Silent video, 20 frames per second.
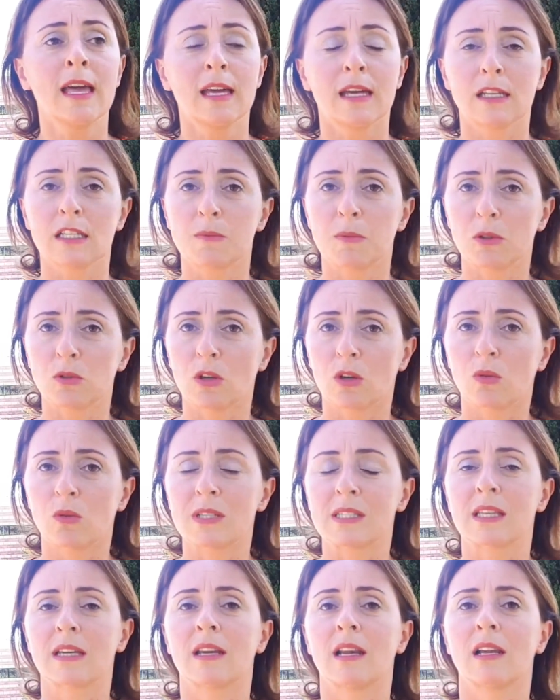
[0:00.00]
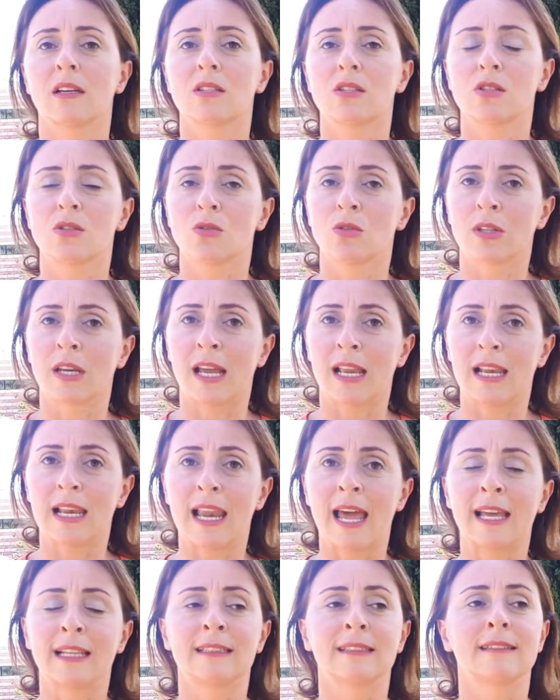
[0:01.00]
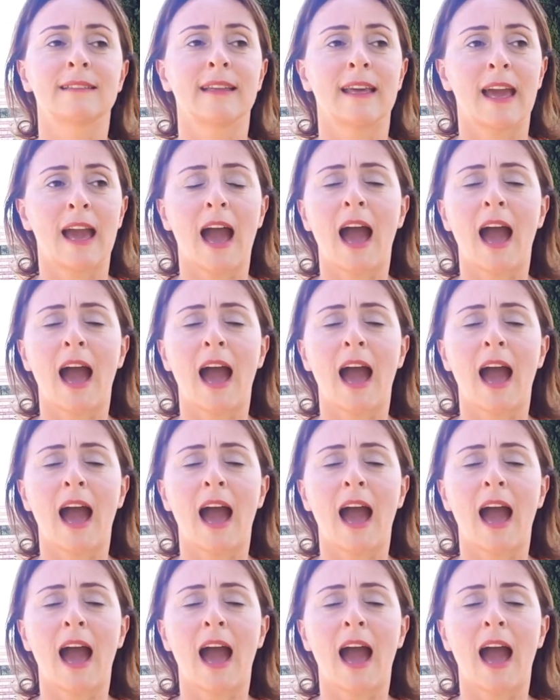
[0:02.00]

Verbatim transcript: Rispetto a questa relazione l'ente